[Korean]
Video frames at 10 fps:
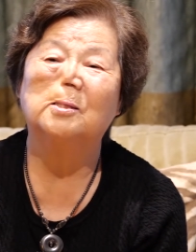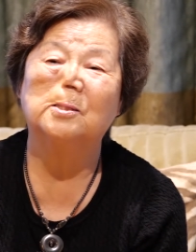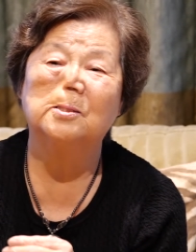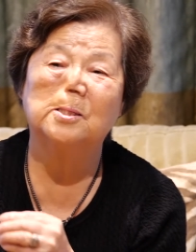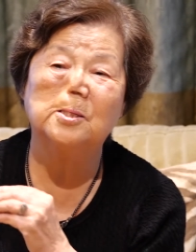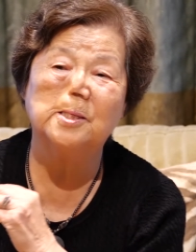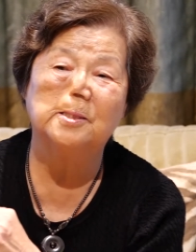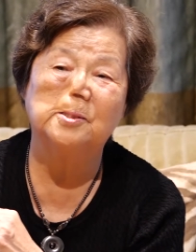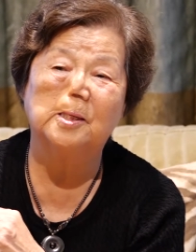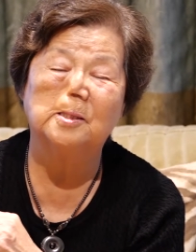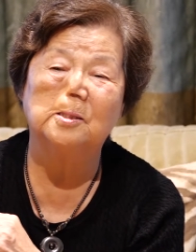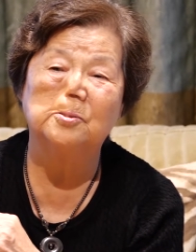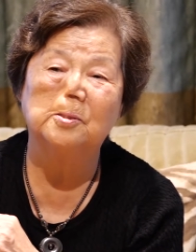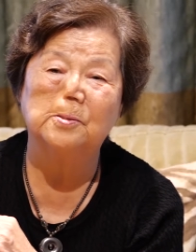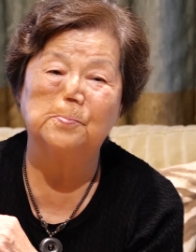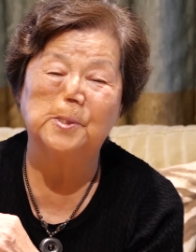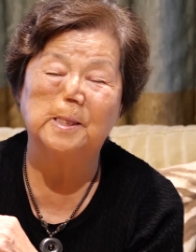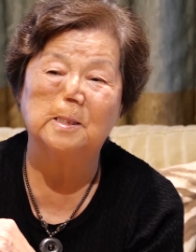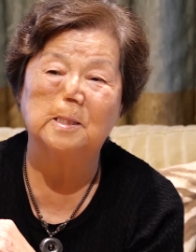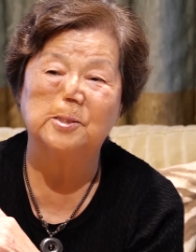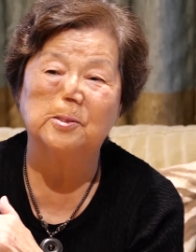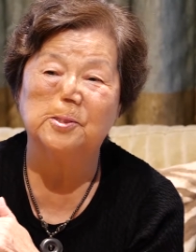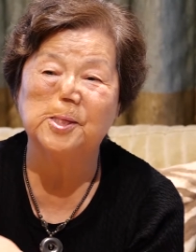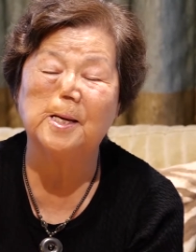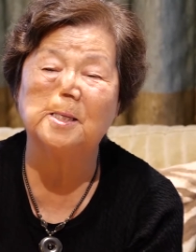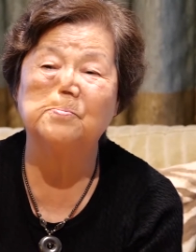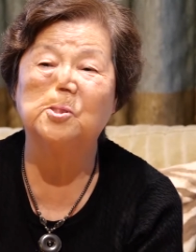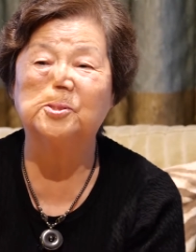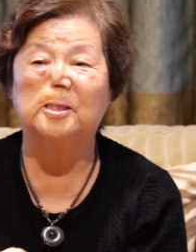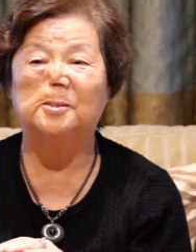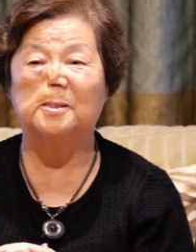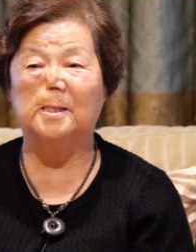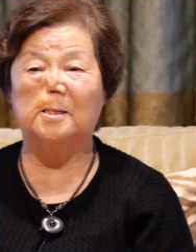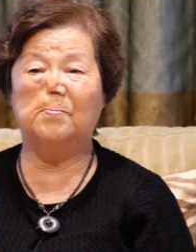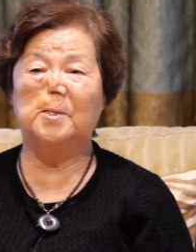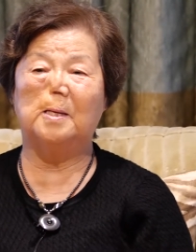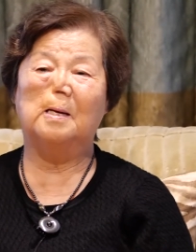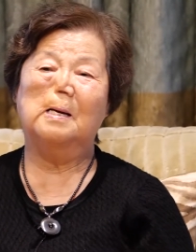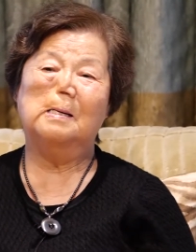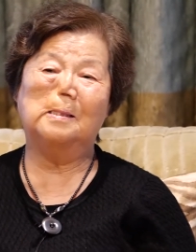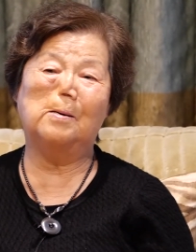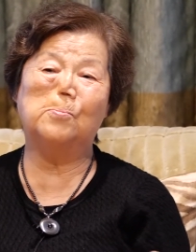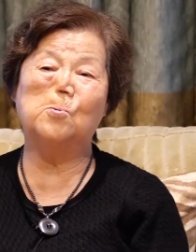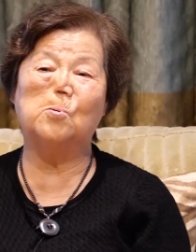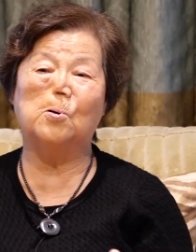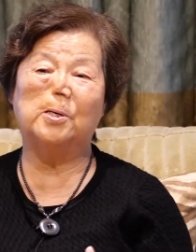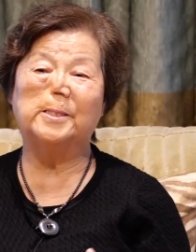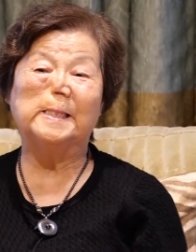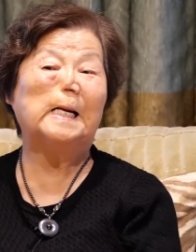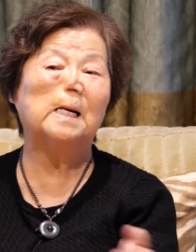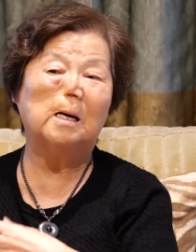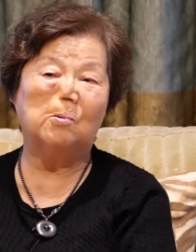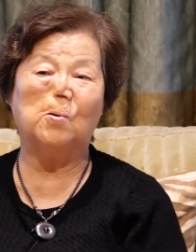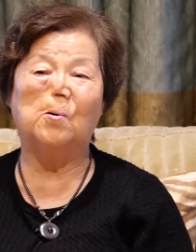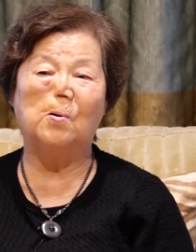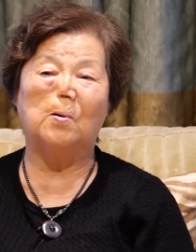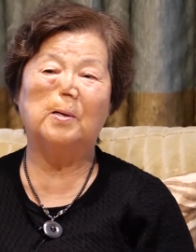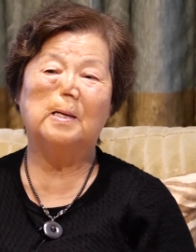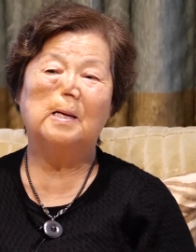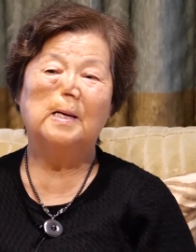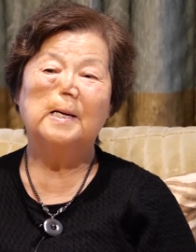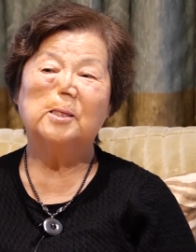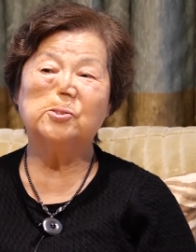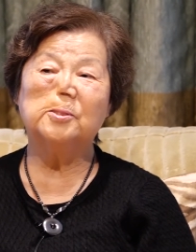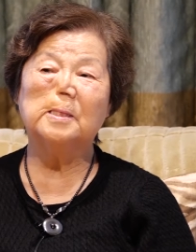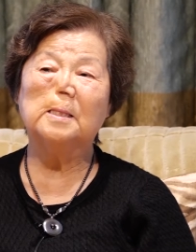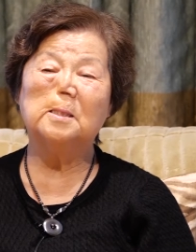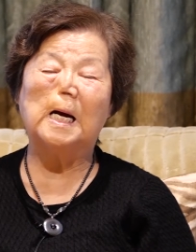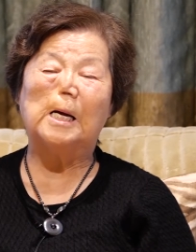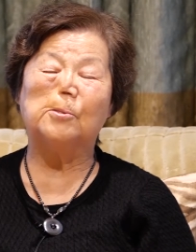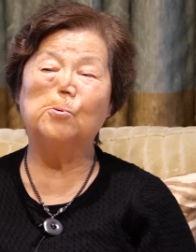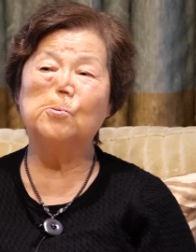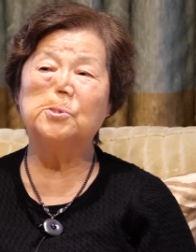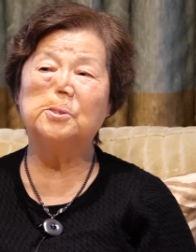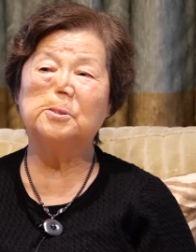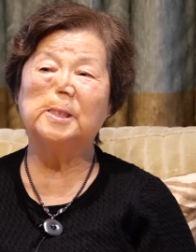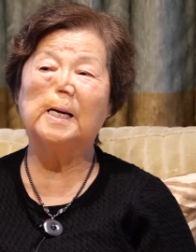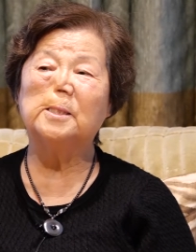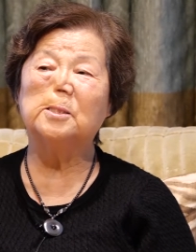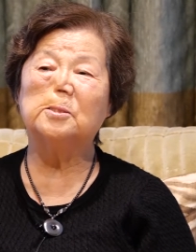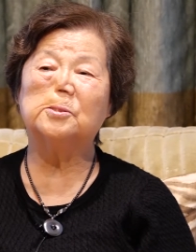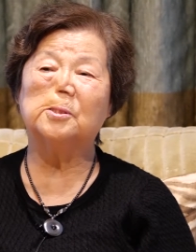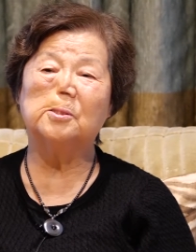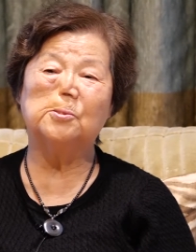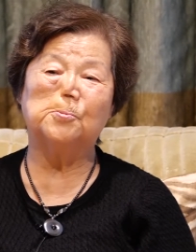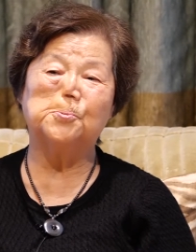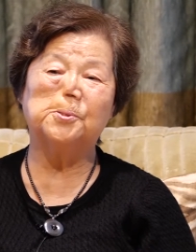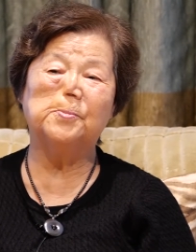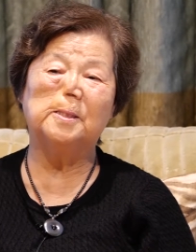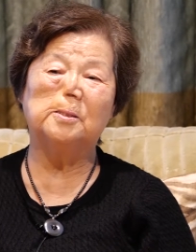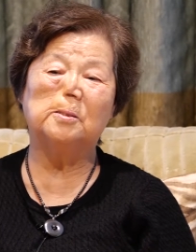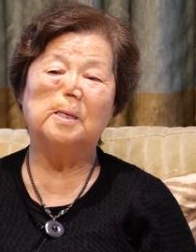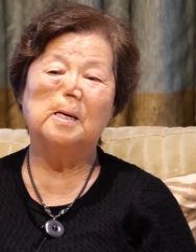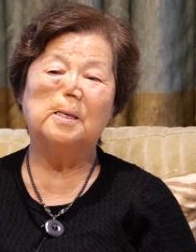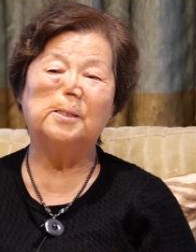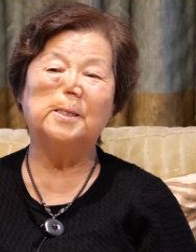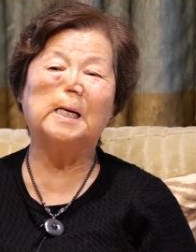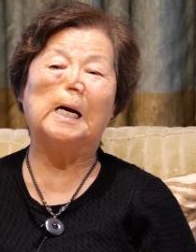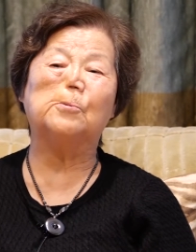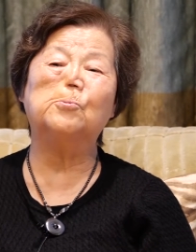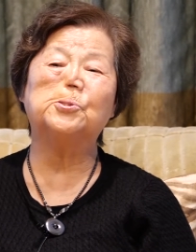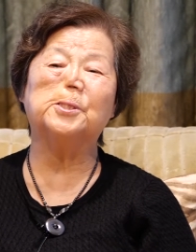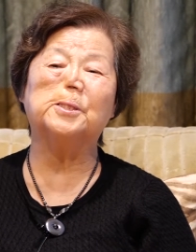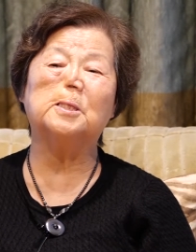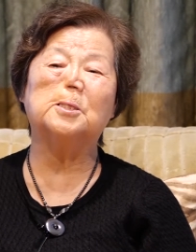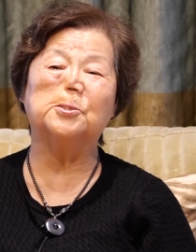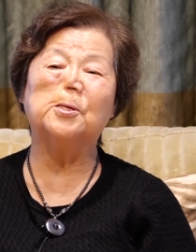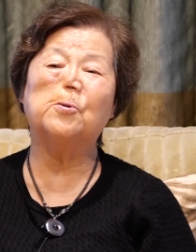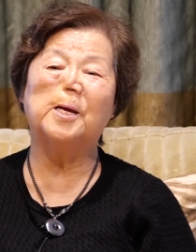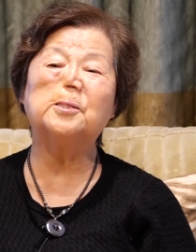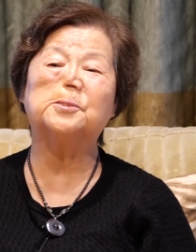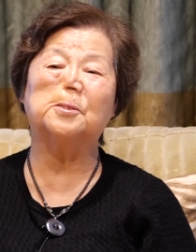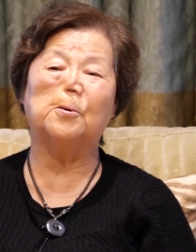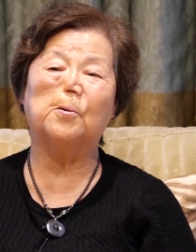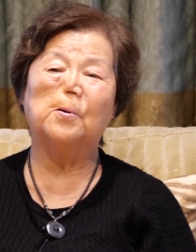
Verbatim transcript: 그 거기 이제 그, 그 뭐라 그럴까 책임 의사 선생님이 나보고 일하라고 음. 그래서 나는 간호원 자격증은 없지만은 거의 간호원 일을 그대로 했어요.